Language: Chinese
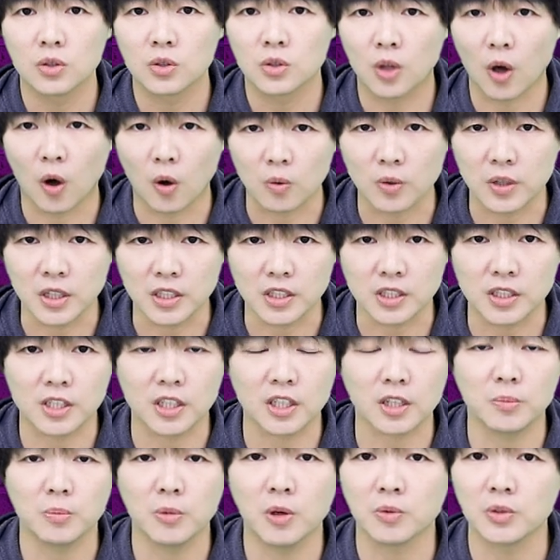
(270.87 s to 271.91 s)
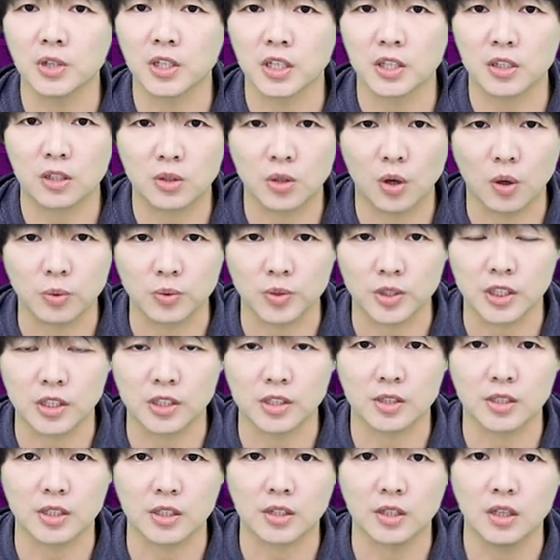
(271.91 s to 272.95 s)
同理心，没有任何的同情
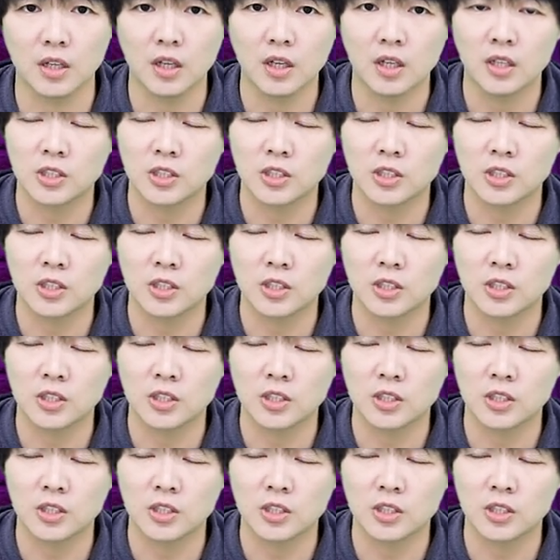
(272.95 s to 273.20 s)
心。